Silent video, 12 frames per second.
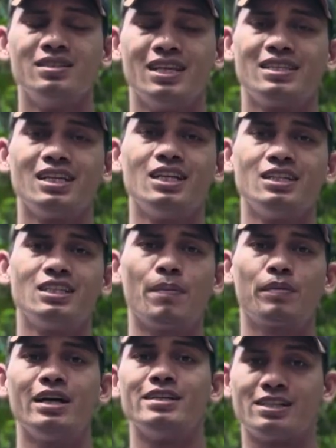जैसे जैसे
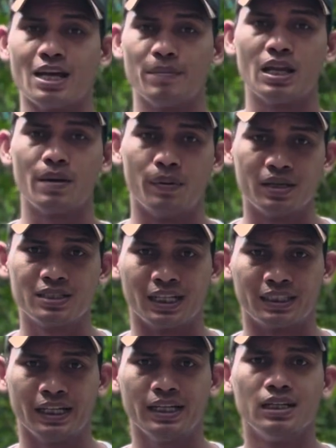आपका स्टेमिना बढ़
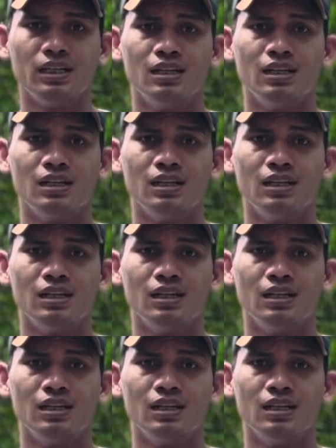जाता है